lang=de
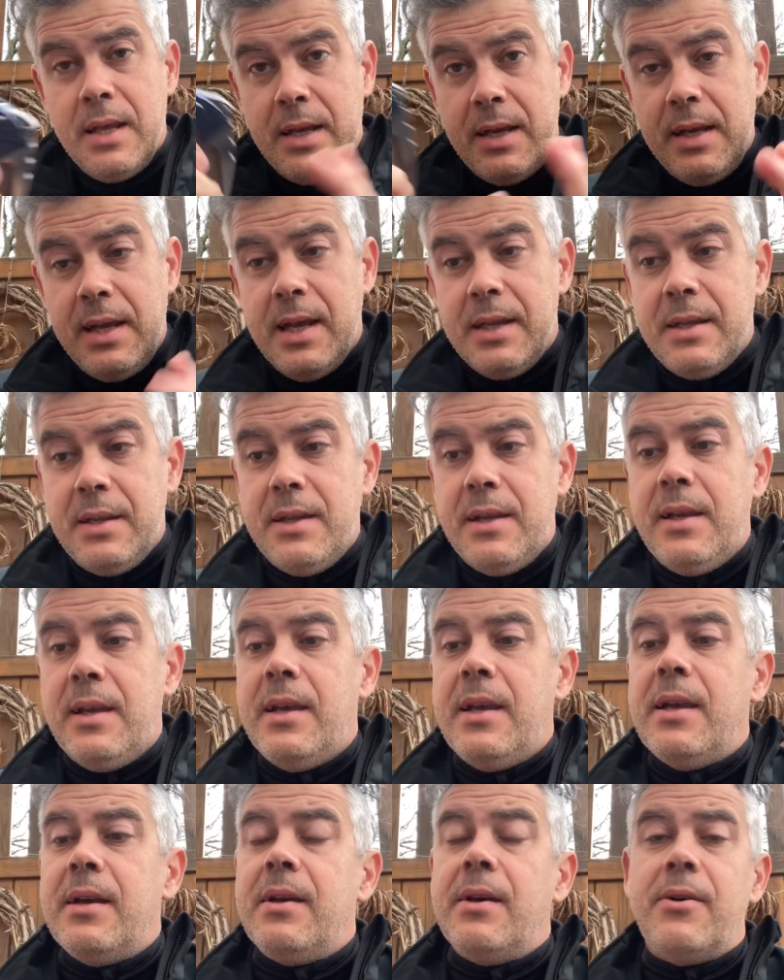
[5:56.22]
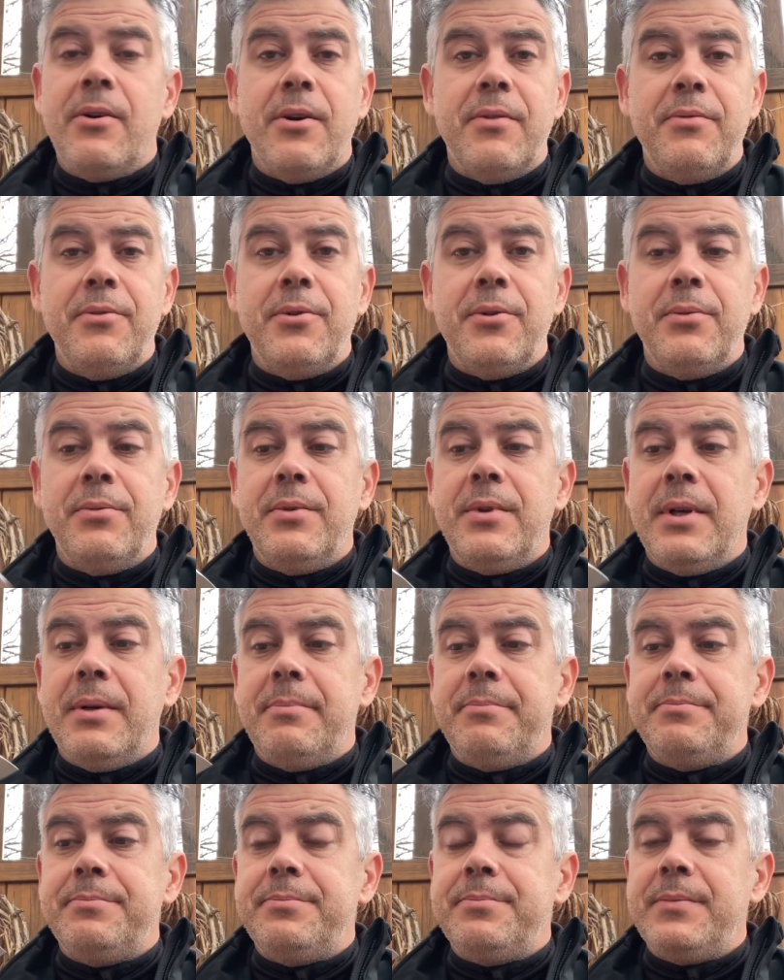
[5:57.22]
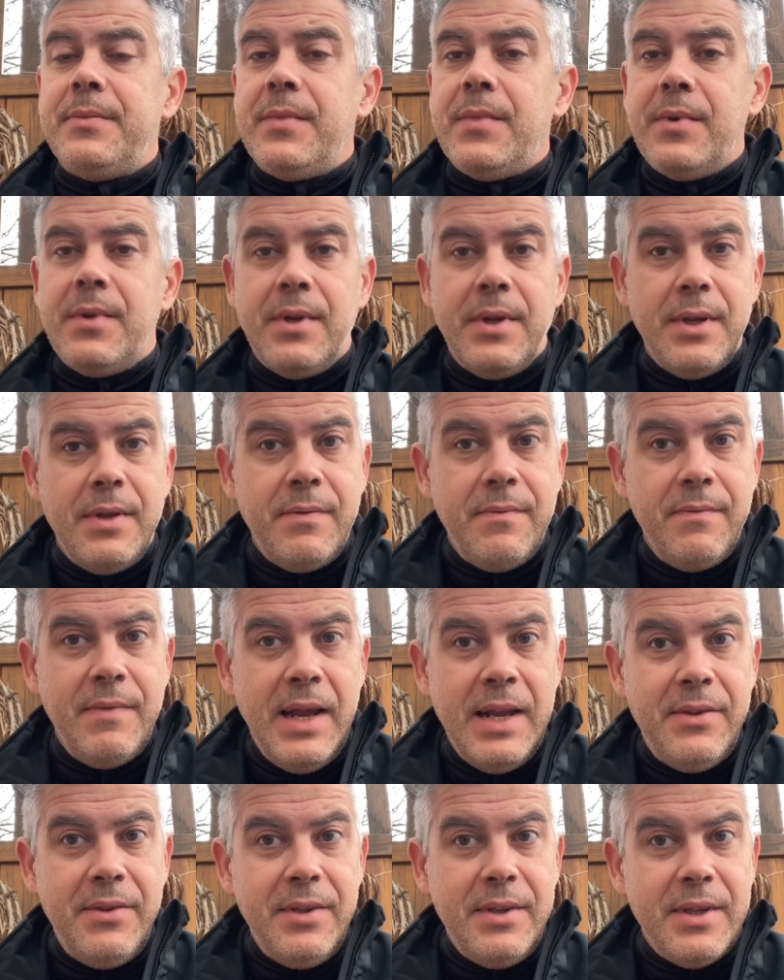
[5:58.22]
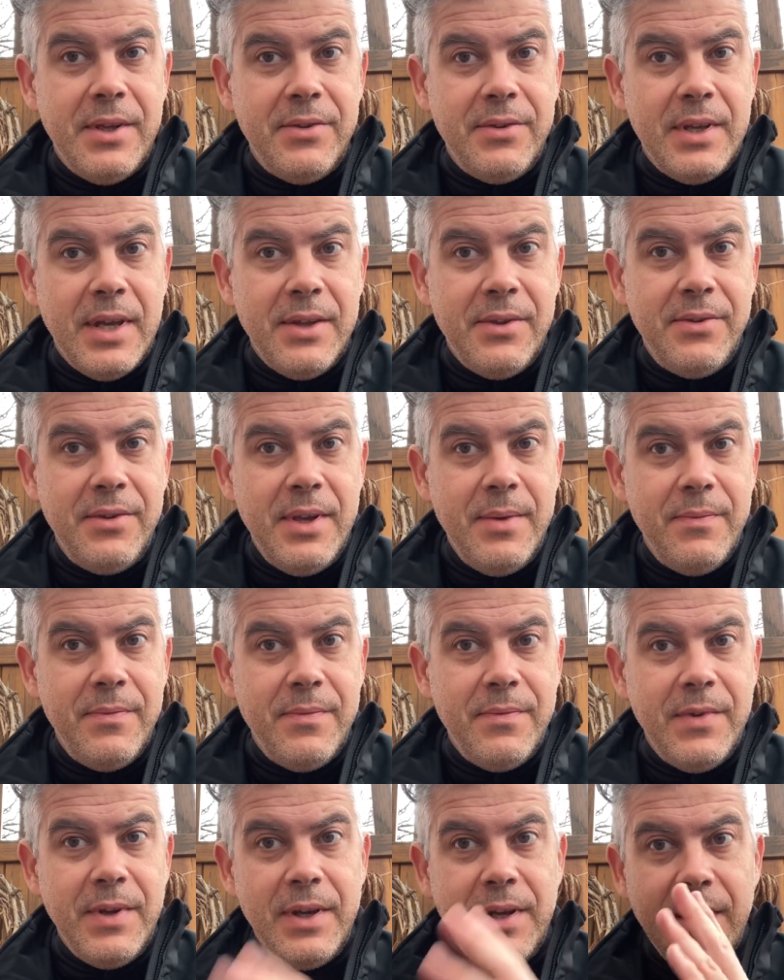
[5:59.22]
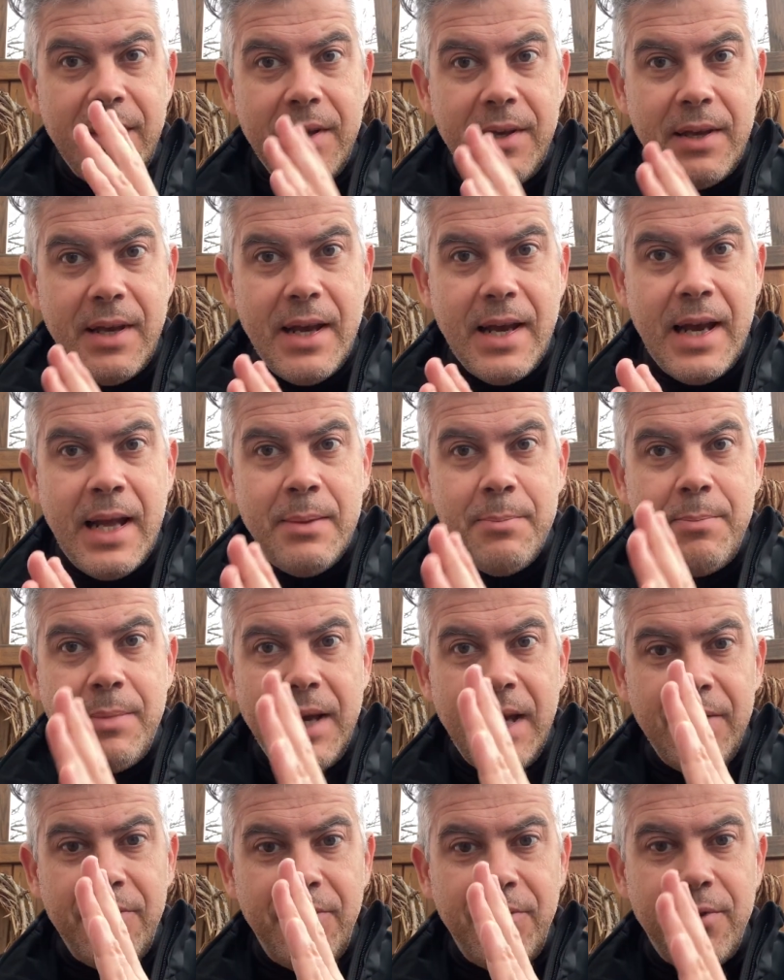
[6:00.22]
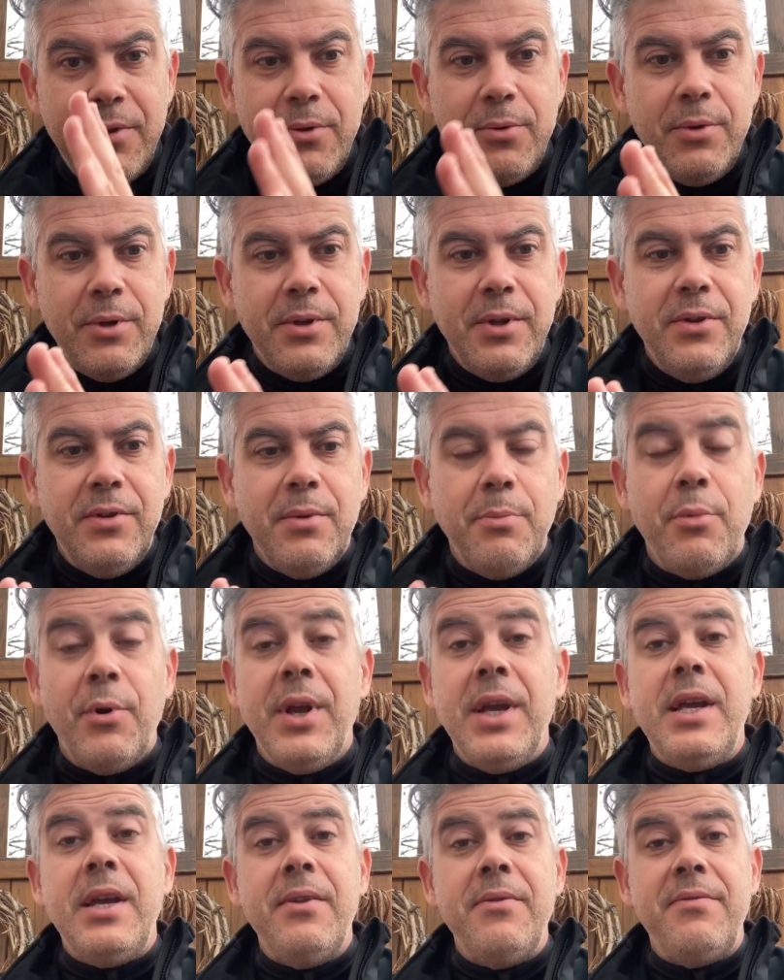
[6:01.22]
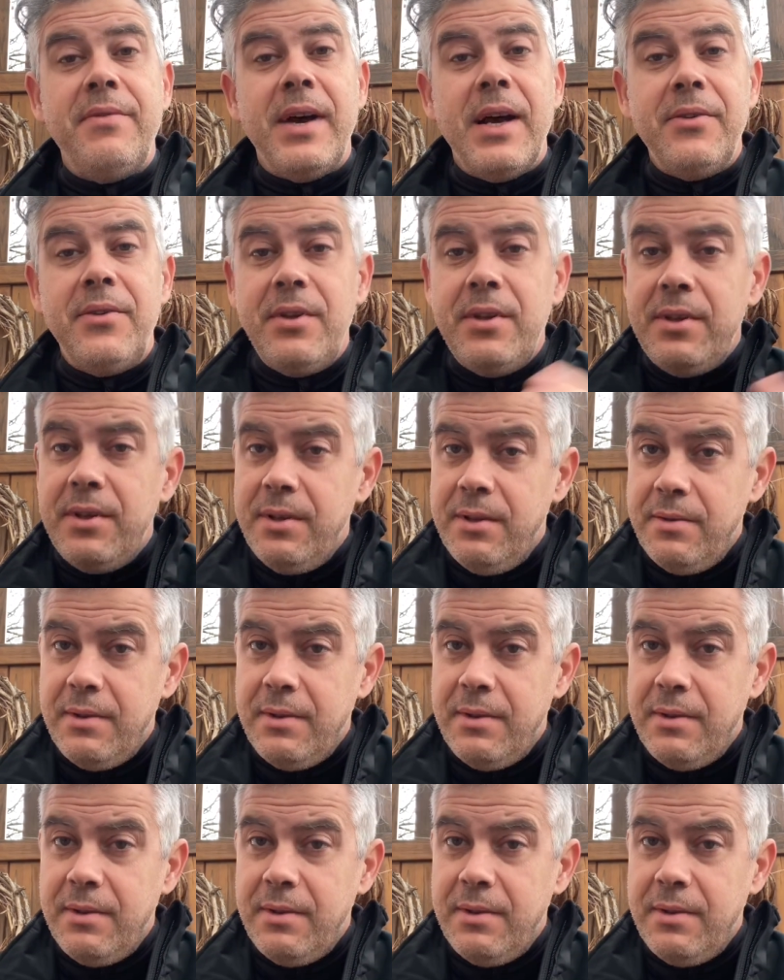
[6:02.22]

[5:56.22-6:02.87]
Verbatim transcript: Gleitet die Klinge rauf und runter weil sich das Ganze eben wirklich anpasst durch diese Break-In-Phase, die